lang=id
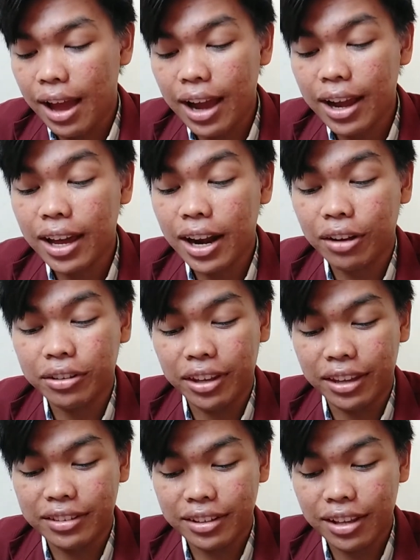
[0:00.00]
agar
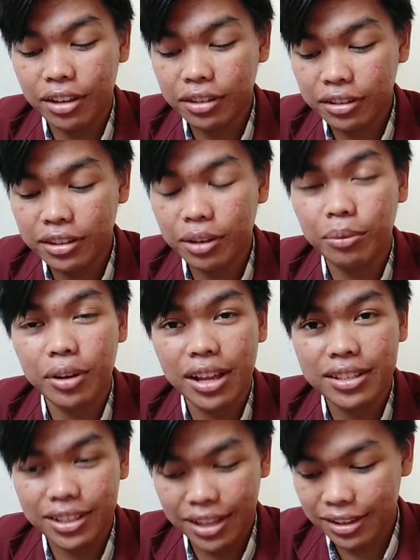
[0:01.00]
audiensnya selalu
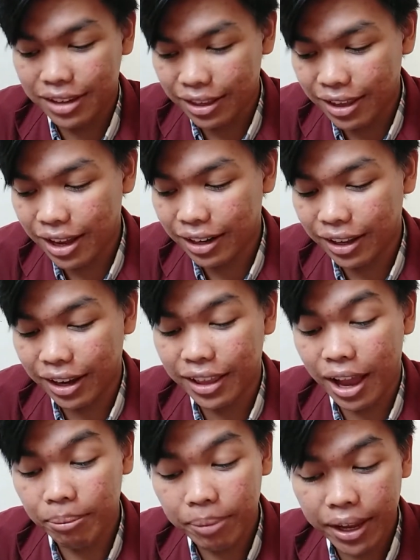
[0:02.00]
terstimulasi dan sadar dengan
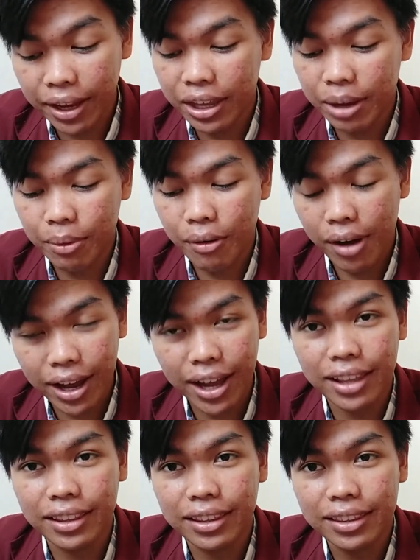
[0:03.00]
apa yang ia
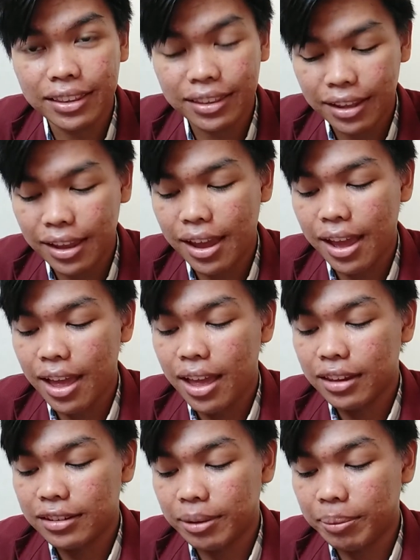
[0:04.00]
bawakan.
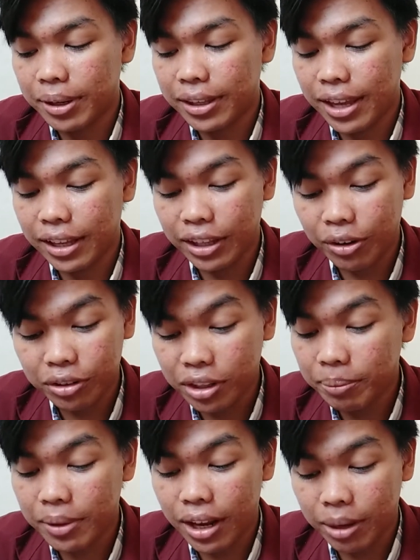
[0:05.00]
Seperti yang
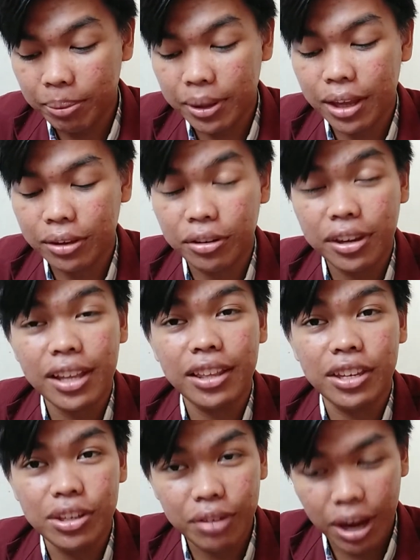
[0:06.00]
dikutip dari pidatonya di
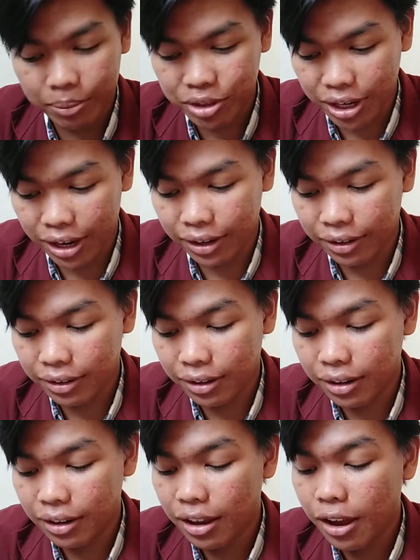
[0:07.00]
New Hampshire,
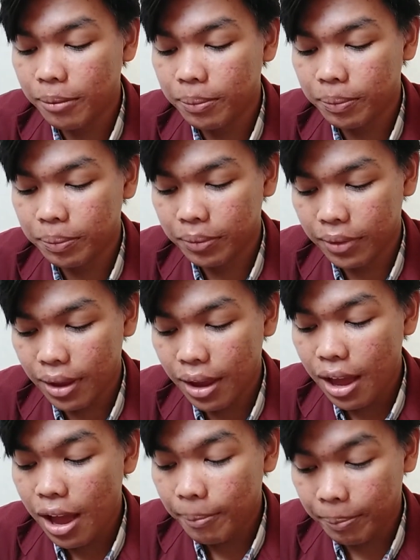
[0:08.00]

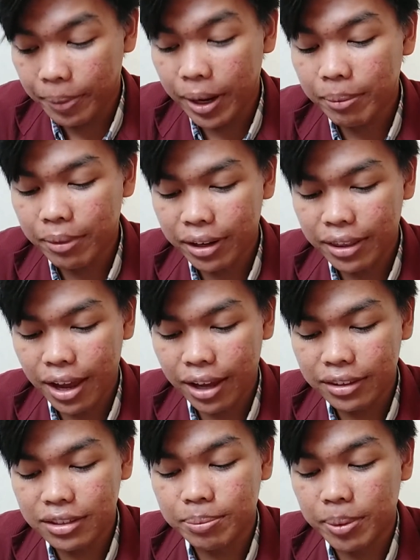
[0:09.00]
Primary
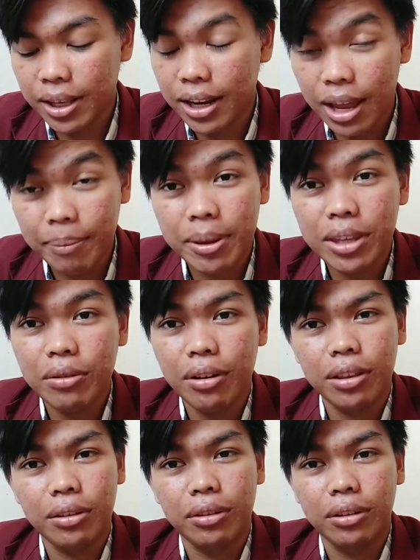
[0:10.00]
Nights pada 8
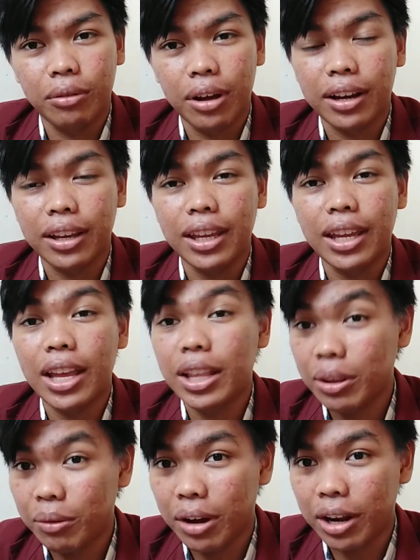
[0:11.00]
Januari
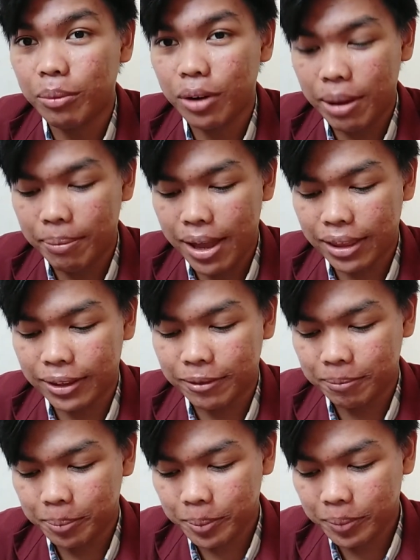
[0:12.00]

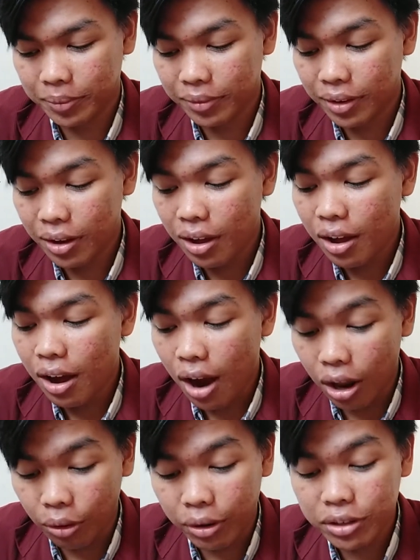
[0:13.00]
2008.
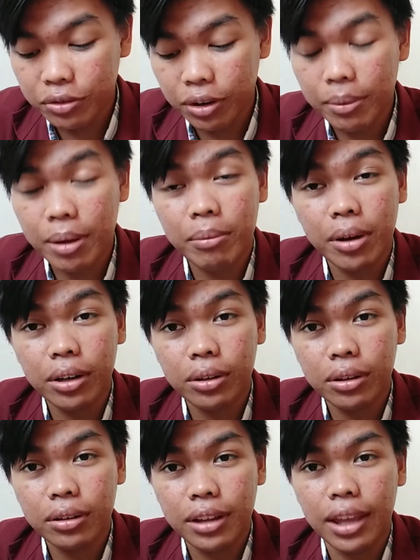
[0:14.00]
Always remember
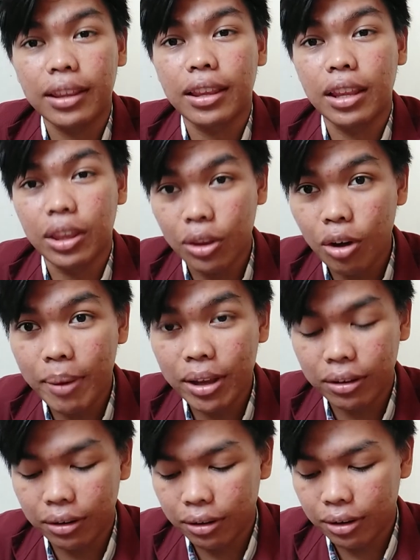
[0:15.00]
that no
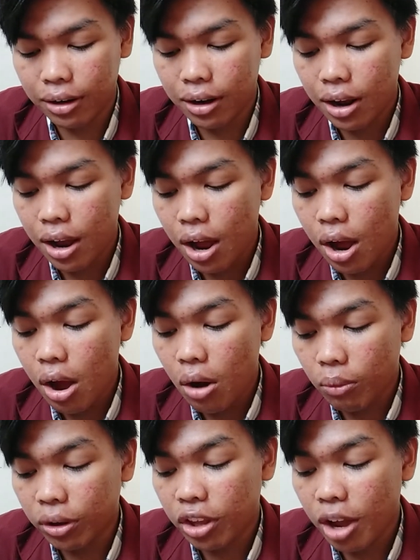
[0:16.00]
matter
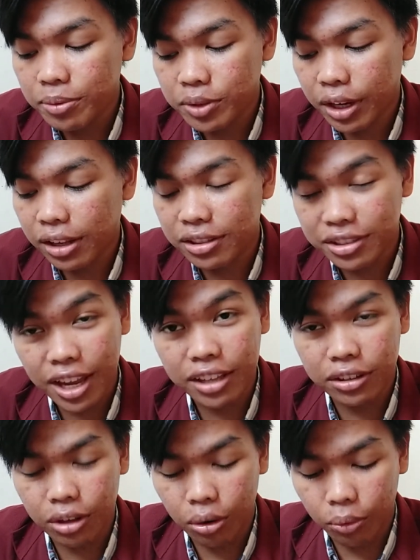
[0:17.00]
what obstacles stand
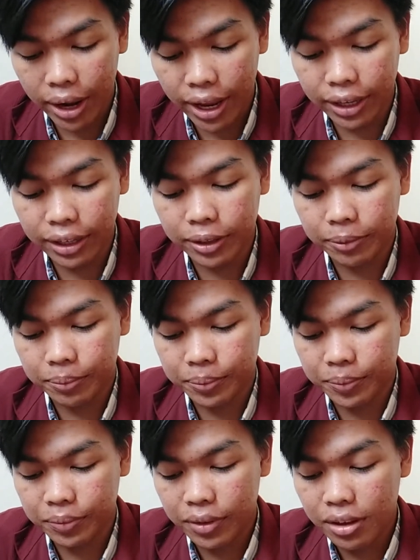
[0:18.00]
in our way,
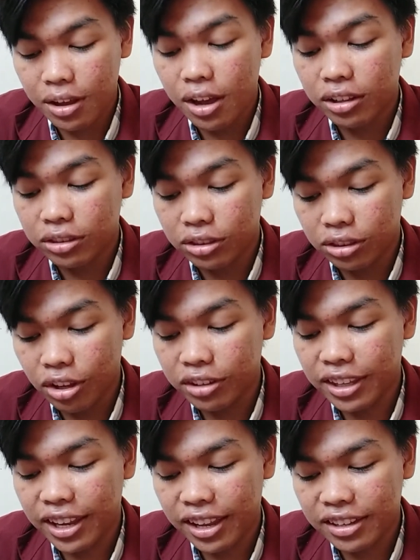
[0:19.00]

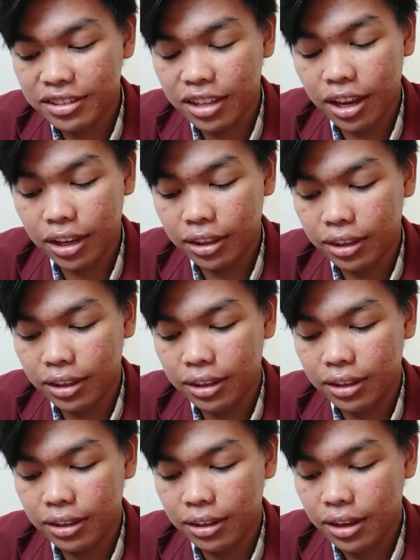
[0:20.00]
nothing can stand
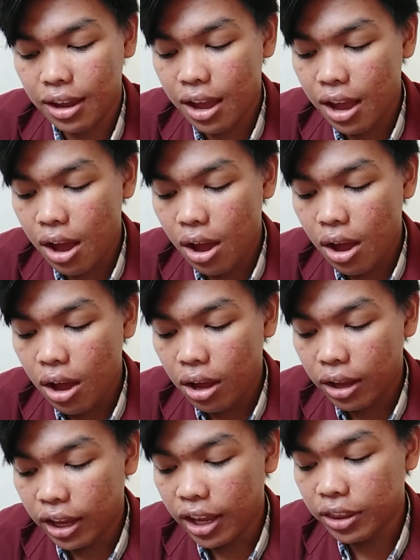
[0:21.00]

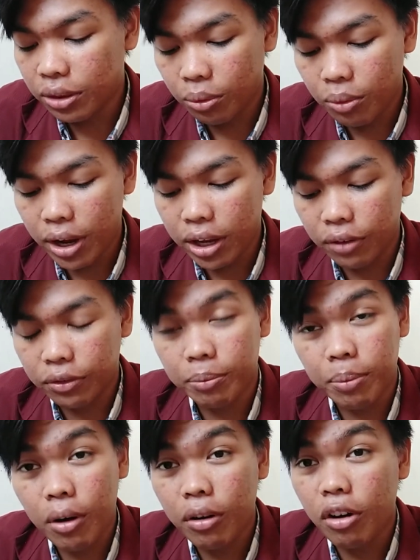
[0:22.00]
in the way of the
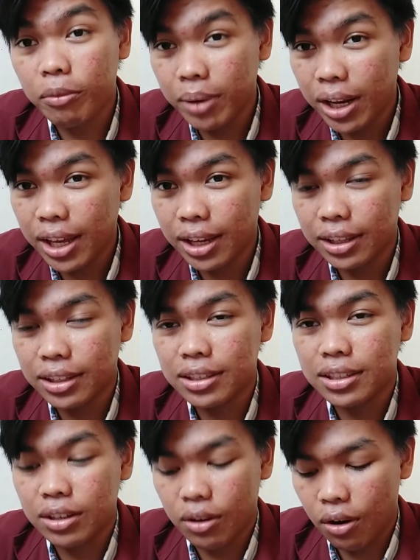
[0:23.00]
power of
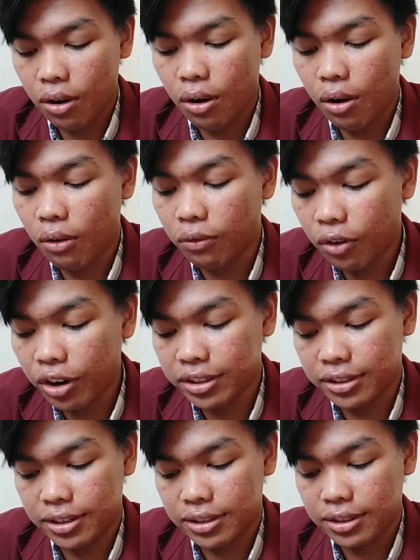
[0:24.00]
millions of
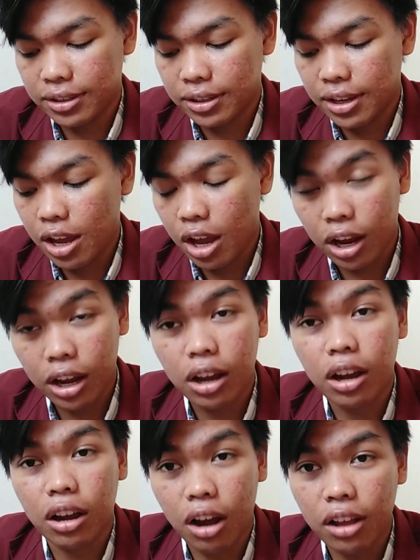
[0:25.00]
voices
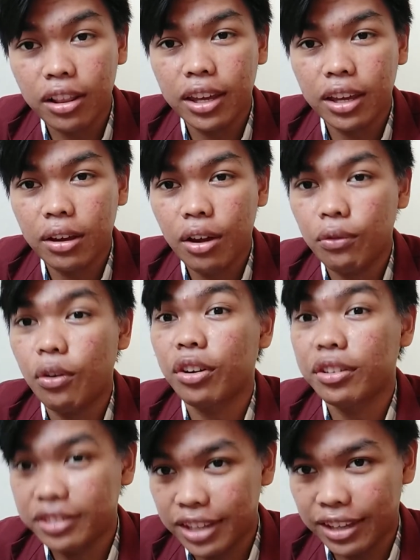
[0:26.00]
calling for
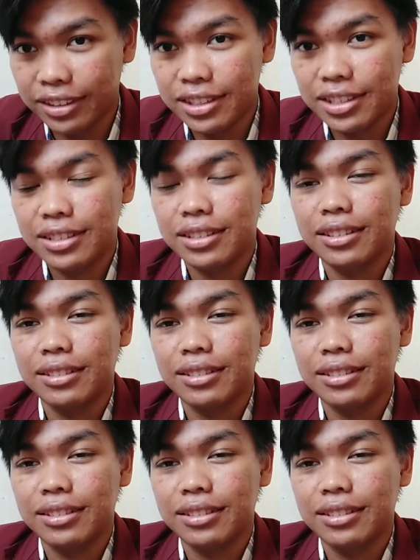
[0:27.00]
change.